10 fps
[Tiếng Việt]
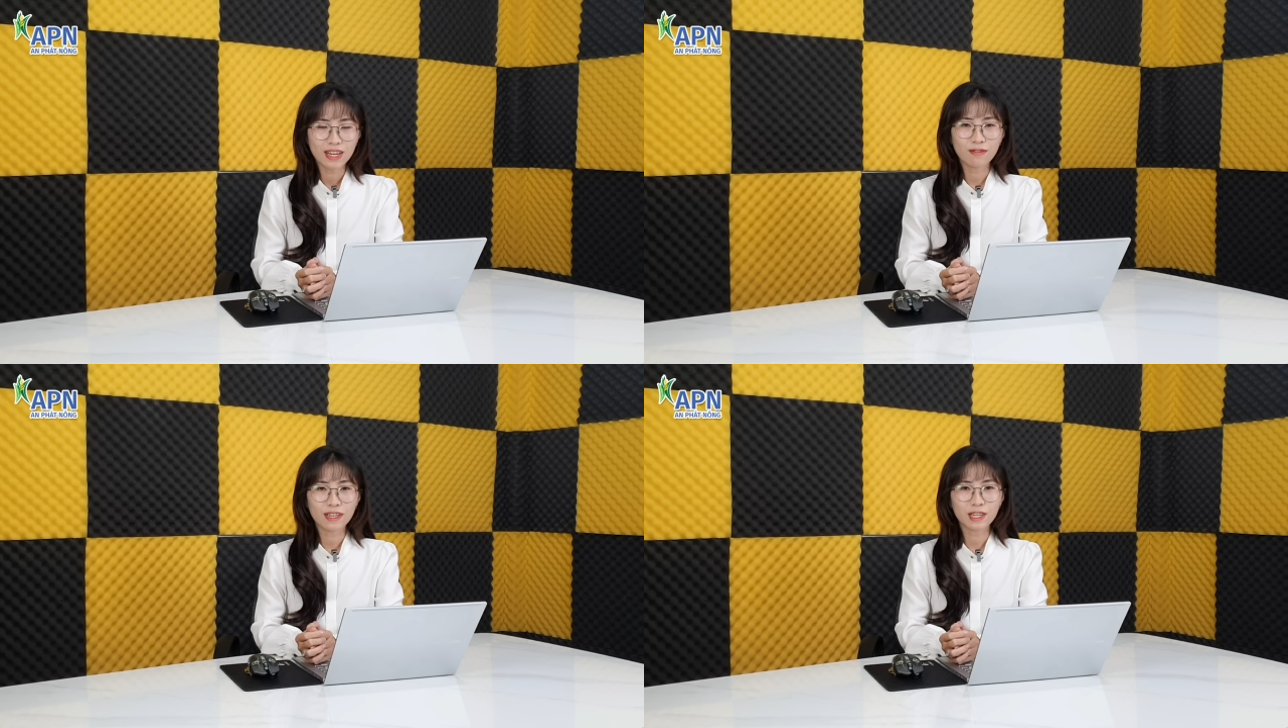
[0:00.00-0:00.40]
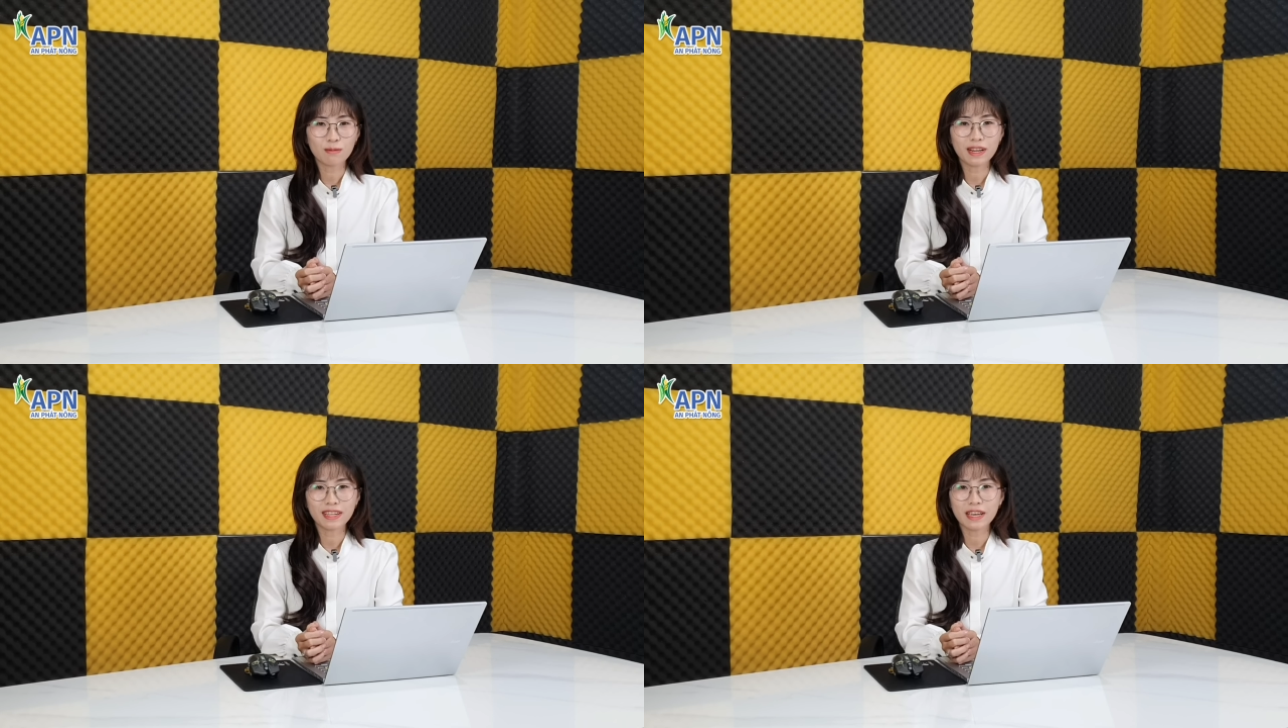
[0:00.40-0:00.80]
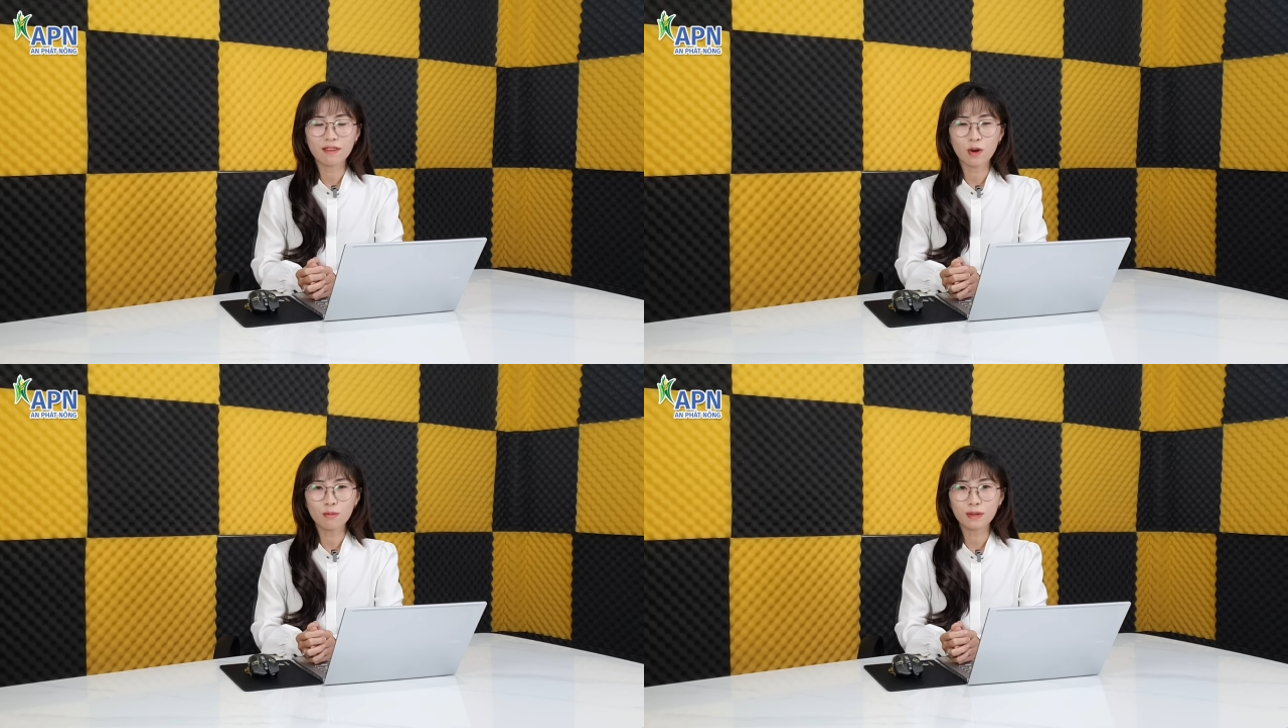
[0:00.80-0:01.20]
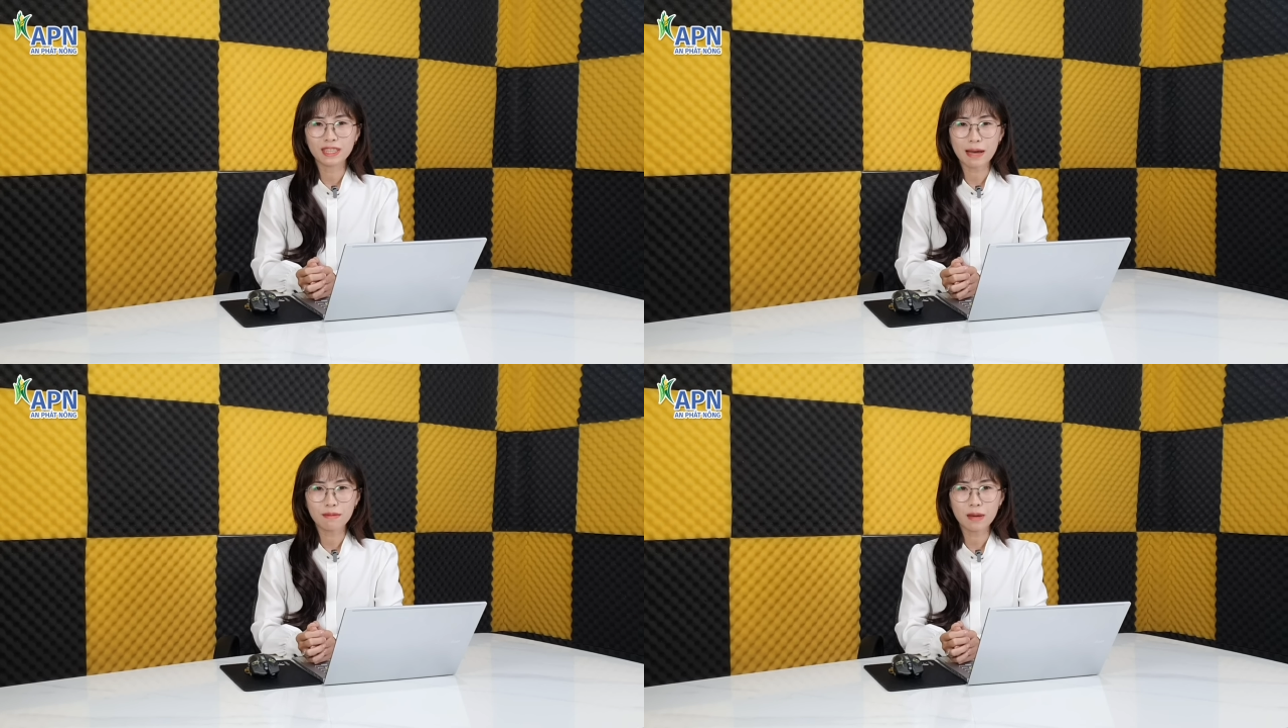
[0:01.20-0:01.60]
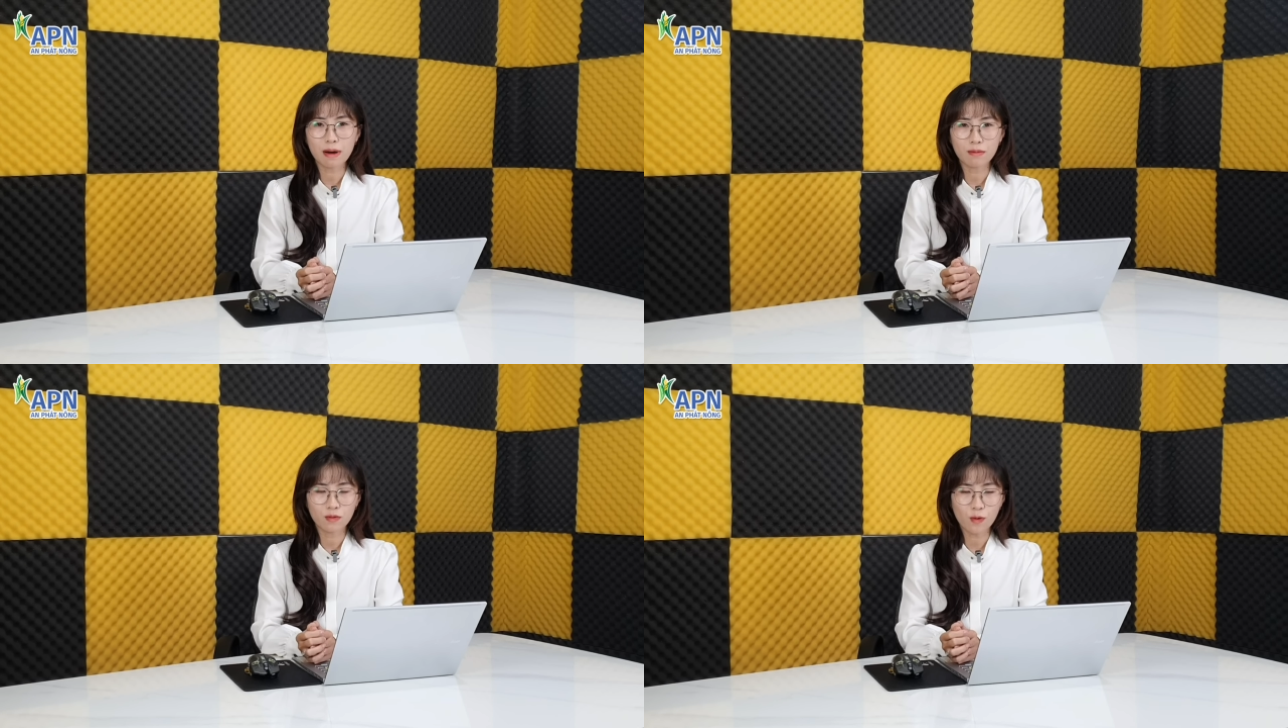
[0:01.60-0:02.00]
được phát sóng định kỳ vào lúc
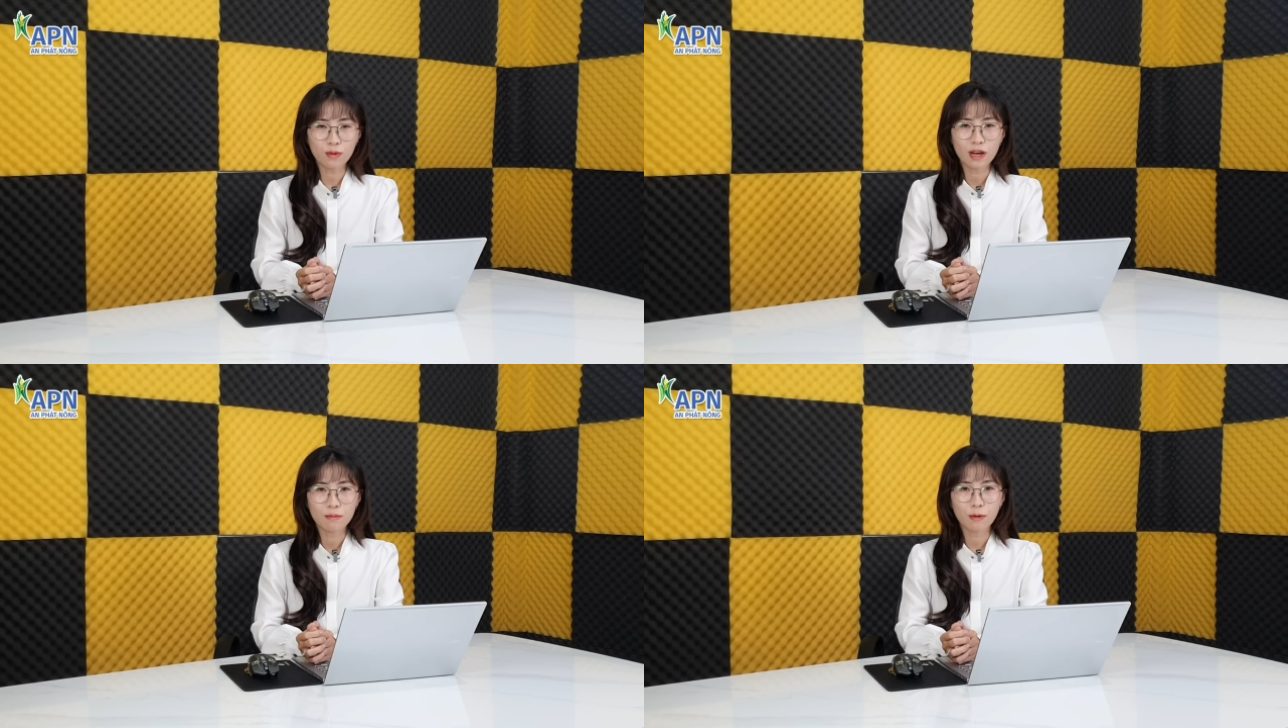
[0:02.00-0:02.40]
18h30